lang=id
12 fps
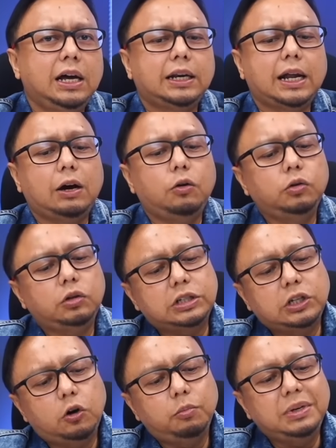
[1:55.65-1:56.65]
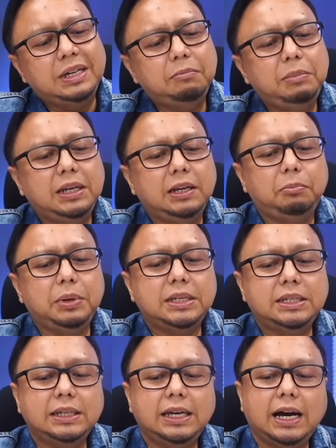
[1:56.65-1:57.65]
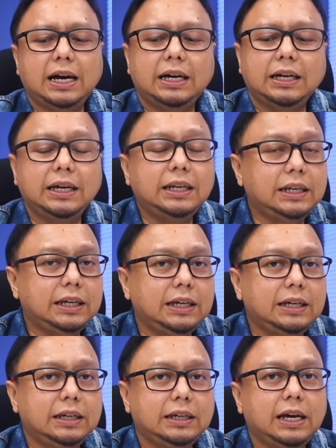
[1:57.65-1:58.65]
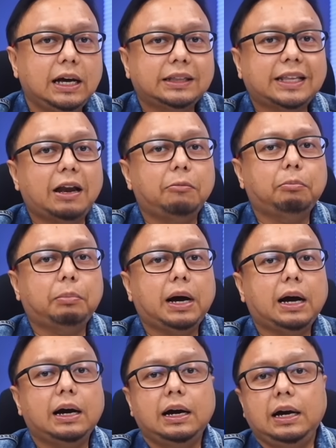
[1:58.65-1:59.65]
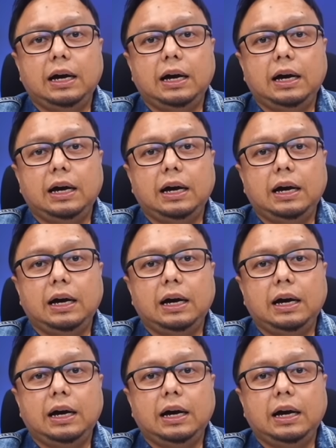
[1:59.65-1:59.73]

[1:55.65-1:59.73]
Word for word: Nah, untuk Xiaomi mini PC yang ini yang tanpa